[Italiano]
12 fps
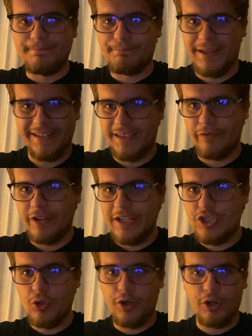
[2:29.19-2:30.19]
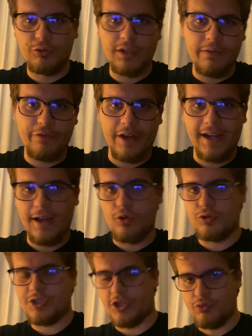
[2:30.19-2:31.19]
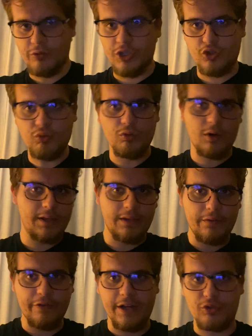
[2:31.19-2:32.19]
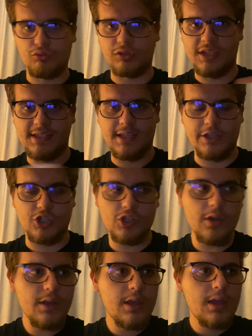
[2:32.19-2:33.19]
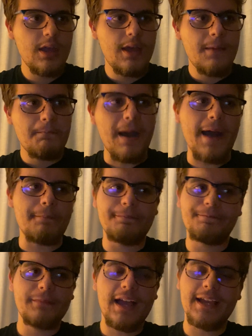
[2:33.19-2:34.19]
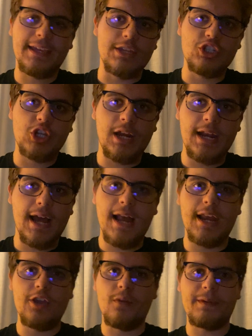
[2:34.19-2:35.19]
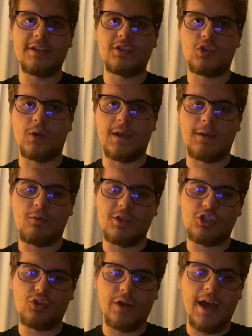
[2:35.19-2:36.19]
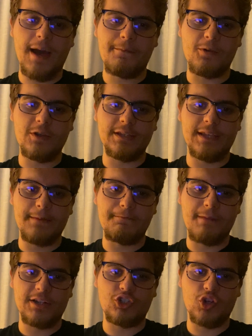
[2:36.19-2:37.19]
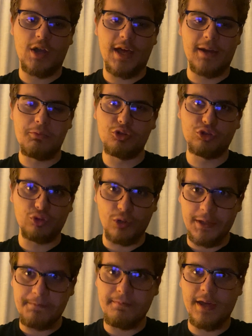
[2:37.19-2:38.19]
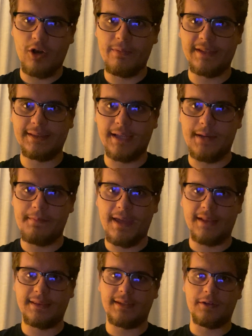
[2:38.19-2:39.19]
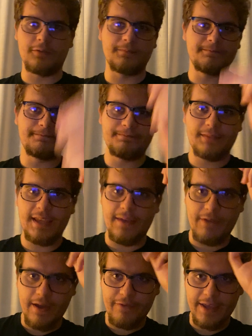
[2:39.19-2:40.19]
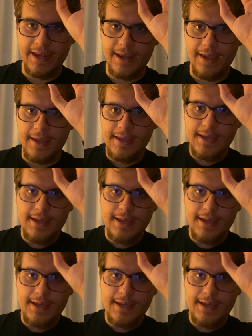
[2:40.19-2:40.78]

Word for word: per definizione non devi fare la corsa su nessuno, la devi fare su te stesso, ma anche in generale io penso che questo Napoli debba giocare molto libero mentalmente, non deve avere